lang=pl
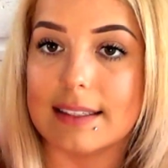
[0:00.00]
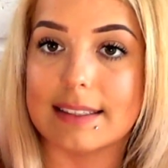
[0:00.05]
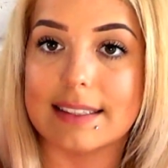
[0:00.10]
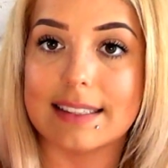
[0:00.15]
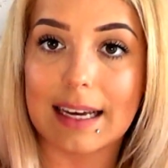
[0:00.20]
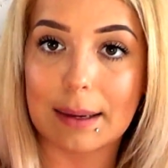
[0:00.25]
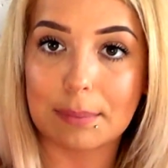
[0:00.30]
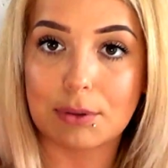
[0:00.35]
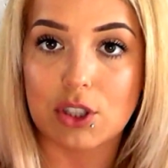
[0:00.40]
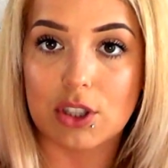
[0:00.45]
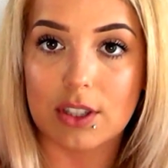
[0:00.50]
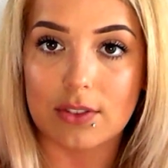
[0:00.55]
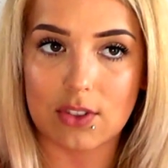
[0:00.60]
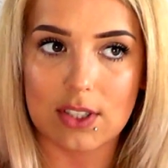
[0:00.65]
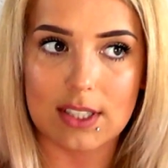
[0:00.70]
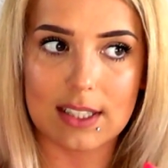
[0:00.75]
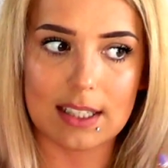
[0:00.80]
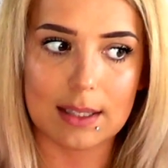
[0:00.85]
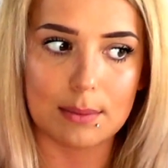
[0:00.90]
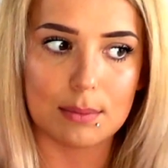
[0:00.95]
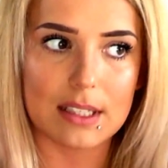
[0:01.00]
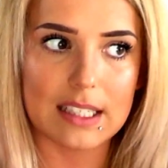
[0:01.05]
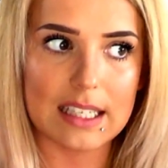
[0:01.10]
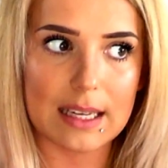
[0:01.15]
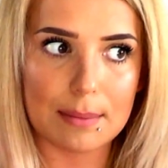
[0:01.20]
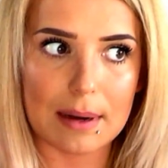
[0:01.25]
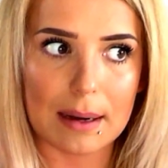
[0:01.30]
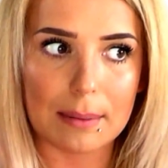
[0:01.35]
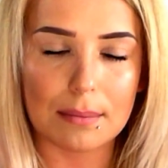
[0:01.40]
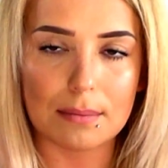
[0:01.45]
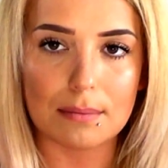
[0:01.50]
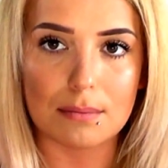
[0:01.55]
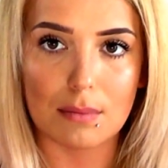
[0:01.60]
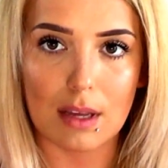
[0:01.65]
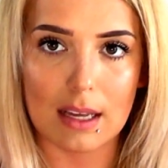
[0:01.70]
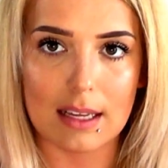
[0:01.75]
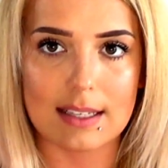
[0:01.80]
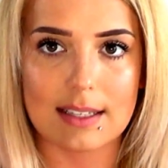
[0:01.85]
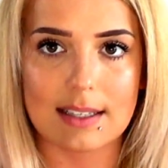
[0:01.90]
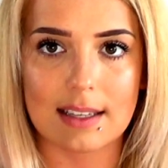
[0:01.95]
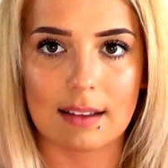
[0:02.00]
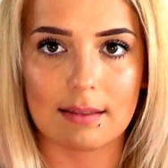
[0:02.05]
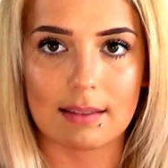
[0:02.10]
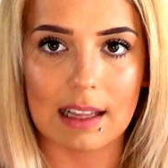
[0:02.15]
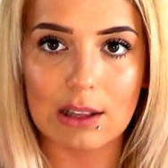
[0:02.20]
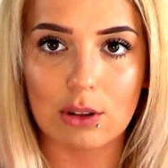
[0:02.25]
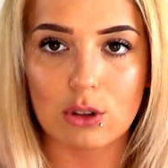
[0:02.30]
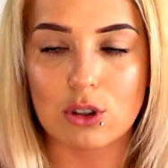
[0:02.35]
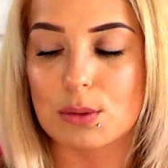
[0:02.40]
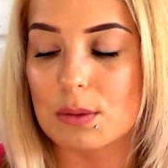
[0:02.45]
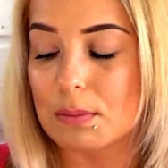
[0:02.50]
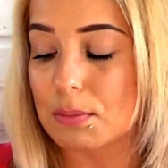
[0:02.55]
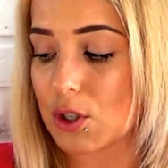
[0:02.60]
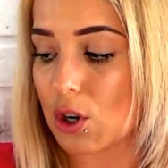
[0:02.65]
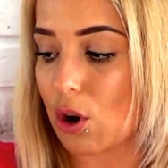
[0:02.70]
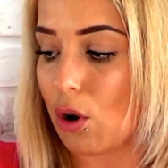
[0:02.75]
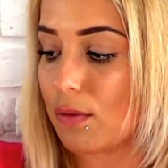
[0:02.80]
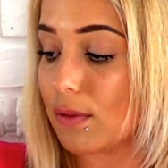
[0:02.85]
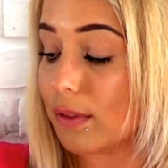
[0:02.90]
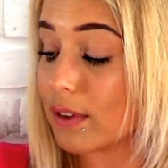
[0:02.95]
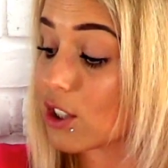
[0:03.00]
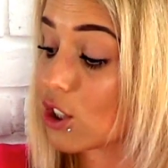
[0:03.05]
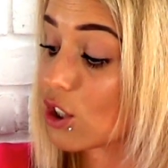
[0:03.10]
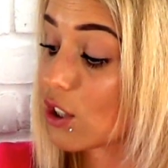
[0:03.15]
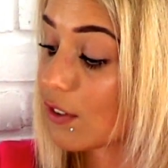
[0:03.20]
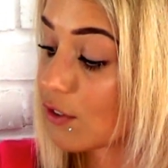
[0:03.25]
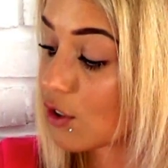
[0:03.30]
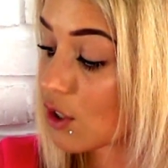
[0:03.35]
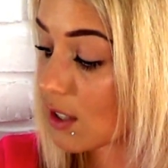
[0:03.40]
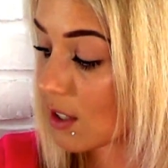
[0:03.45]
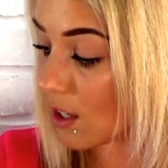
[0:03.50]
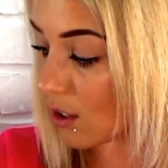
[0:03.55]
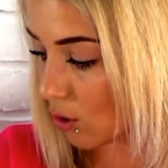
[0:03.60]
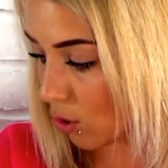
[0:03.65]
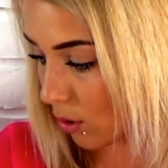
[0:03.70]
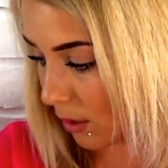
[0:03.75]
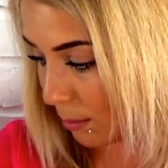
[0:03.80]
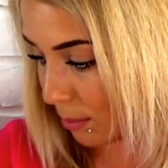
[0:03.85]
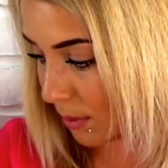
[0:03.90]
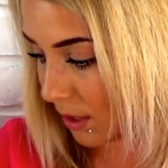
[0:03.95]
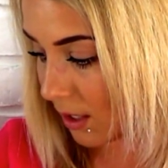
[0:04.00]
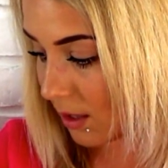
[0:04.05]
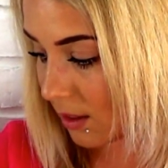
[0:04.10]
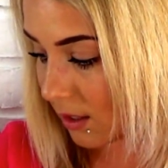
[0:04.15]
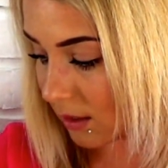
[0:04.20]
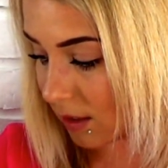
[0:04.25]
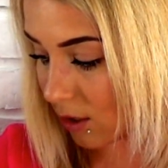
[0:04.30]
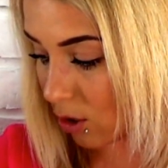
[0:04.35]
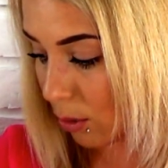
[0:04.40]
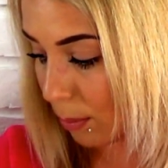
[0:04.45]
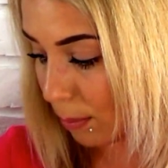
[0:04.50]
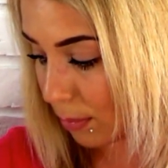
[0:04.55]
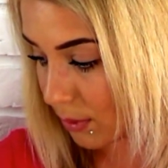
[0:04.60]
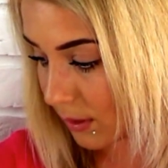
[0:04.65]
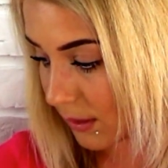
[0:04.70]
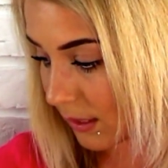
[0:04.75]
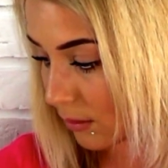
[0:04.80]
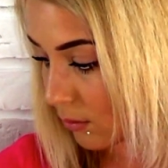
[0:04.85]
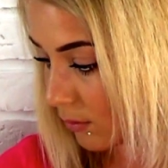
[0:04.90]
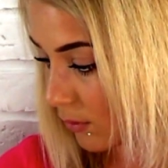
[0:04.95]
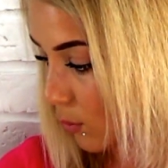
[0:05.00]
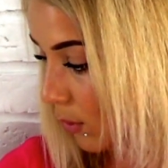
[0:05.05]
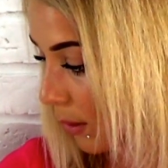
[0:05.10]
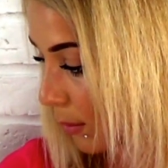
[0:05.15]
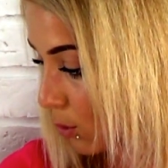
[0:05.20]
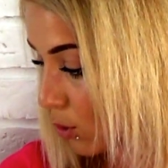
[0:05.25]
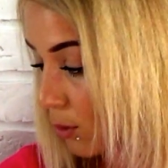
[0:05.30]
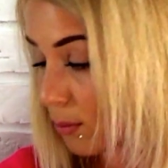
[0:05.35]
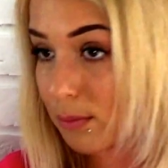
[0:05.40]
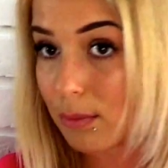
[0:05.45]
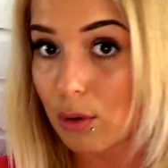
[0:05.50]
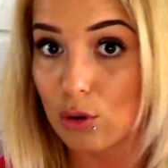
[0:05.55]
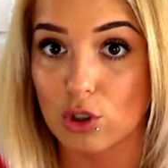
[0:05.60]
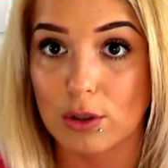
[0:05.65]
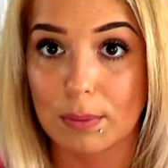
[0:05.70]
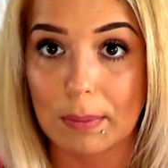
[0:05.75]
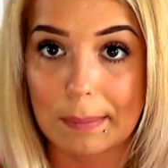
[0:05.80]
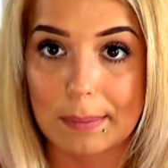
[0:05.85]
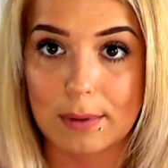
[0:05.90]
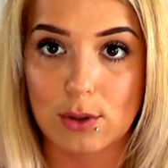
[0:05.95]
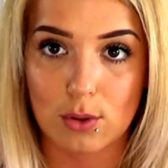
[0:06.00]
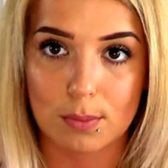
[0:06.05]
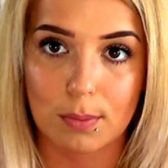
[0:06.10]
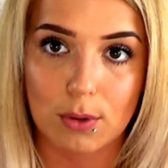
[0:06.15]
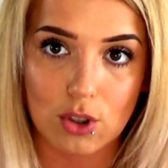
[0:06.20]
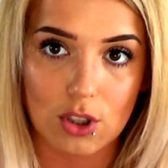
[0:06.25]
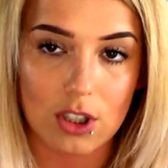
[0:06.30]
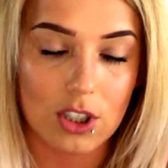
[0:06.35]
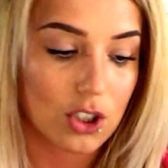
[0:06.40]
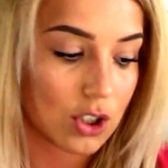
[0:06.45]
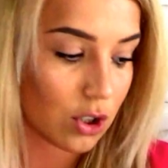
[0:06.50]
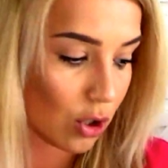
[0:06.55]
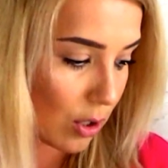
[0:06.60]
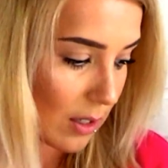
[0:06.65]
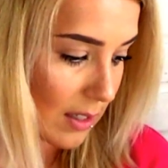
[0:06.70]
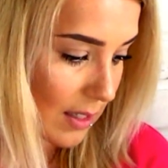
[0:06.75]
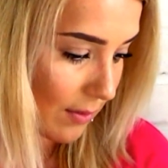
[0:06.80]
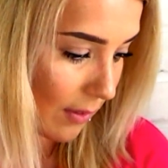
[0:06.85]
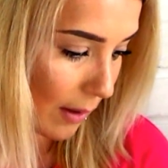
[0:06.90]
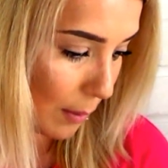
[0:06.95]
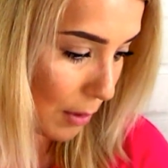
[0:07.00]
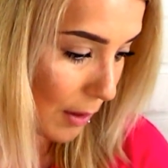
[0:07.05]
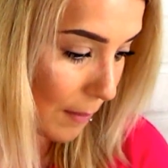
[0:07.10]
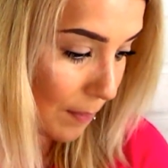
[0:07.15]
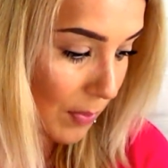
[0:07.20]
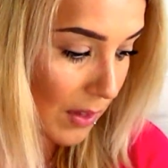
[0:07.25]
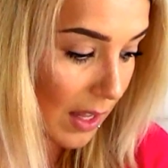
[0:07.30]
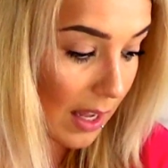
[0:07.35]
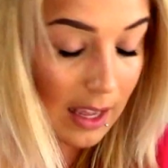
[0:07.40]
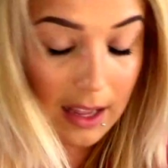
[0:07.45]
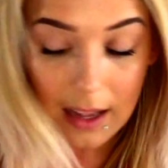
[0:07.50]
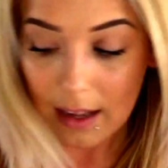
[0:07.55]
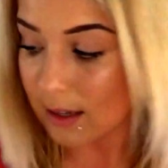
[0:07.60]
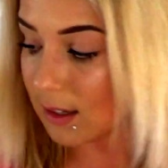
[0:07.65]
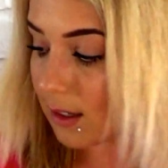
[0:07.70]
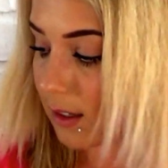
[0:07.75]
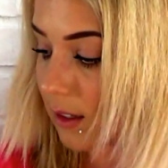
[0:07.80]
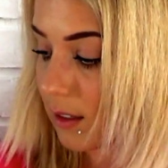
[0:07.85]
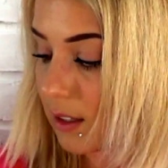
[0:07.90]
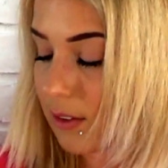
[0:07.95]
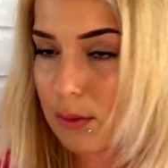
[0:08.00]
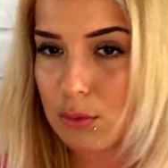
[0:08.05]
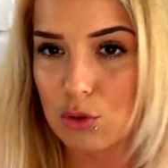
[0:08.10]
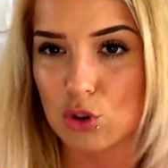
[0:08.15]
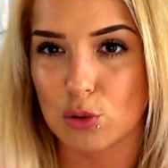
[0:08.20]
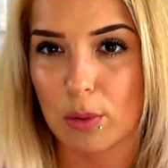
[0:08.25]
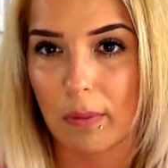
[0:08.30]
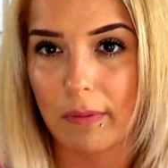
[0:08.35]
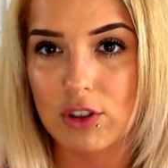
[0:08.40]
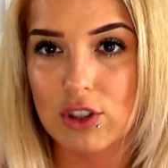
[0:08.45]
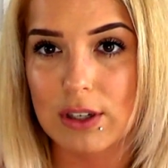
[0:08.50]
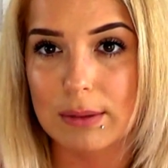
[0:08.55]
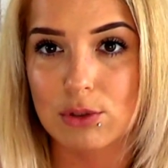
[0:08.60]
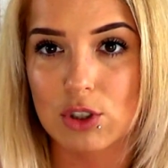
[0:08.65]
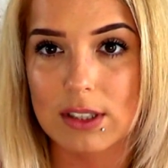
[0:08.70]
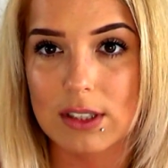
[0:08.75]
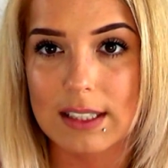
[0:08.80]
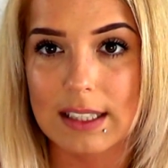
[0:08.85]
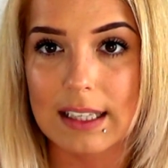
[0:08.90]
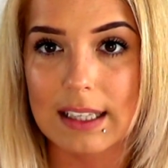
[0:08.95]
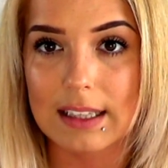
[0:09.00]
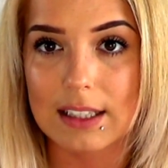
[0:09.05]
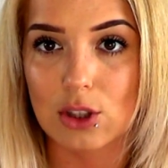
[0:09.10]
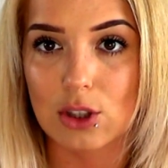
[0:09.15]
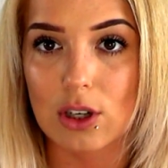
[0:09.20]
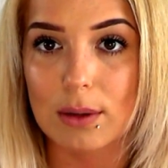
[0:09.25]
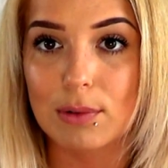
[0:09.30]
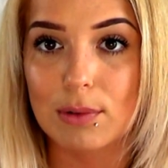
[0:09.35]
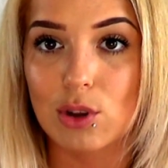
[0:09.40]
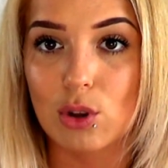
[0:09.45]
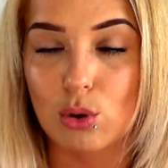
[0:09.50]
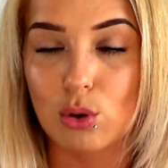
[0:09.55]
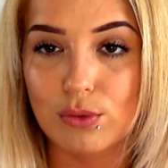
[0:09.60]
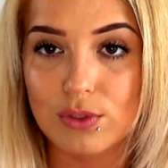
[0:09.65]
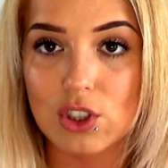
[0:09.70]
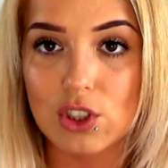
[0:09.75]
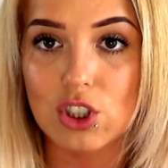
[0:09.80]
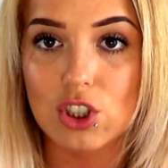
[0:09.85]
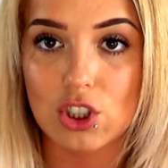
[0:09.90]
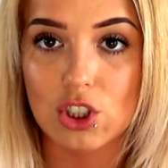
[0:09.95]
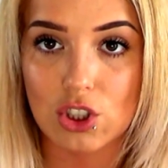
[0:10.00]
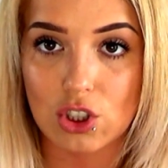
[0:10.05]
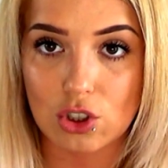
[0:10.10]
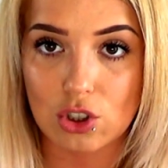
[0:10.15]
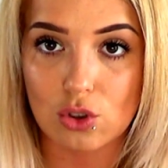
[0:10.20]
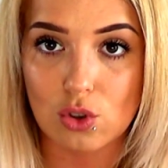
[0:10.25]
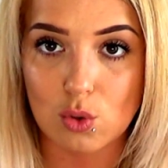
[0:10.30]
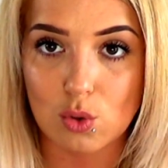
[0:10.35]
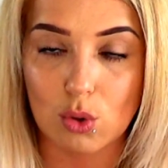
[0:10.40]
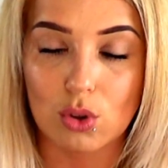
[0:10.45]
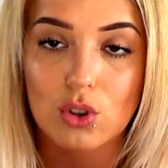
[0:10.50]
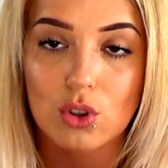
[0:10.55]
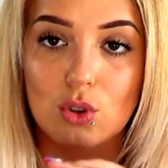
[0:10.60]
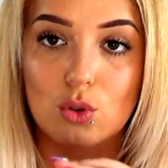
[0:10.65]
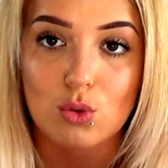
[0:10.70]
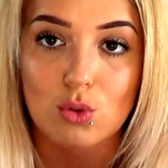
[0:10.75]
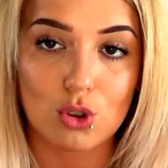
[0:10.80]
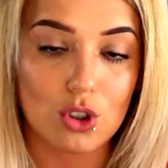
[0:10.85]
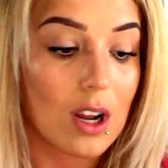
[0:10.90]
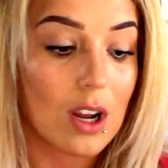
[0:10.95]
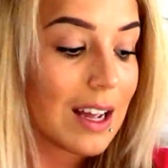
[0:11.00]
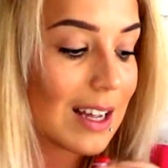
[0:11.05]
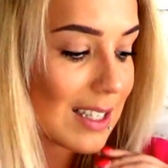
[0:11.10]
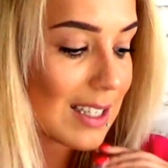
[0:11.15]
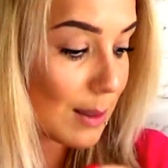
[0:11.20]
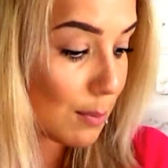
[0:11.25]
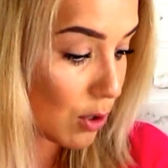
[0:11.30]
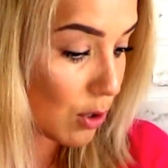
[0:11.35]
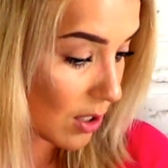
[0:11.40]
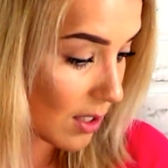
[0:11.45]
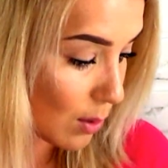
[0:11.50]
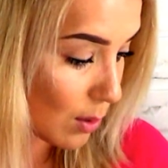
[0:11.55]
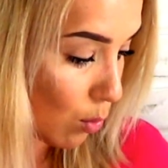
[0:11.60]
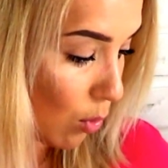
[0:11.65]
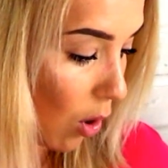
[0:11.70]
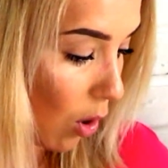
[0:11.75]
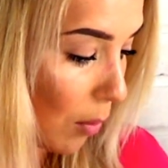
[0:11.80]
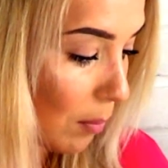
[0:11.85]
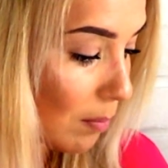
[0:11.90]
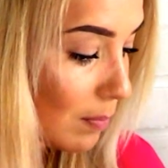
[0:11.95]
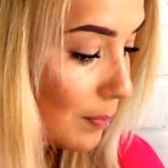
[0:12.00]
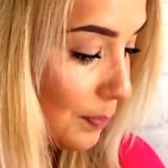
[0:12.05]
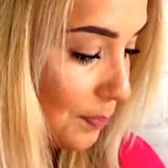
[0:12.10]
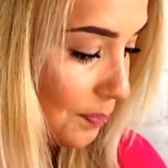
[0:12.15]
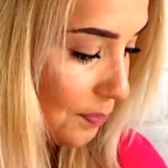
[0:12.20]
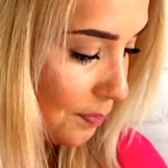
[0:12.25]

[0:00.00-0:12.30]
Ja przede wszystkim nie mam miejsca na to, żeby przechowywać te wszystkie torebki, dlatego postanowiłam, że może po prostu podzielę się trochę z Wami. Yy, nie wiem, czy już powiedziałam, że cena tej torebki to również 60 zł już z przesyłką.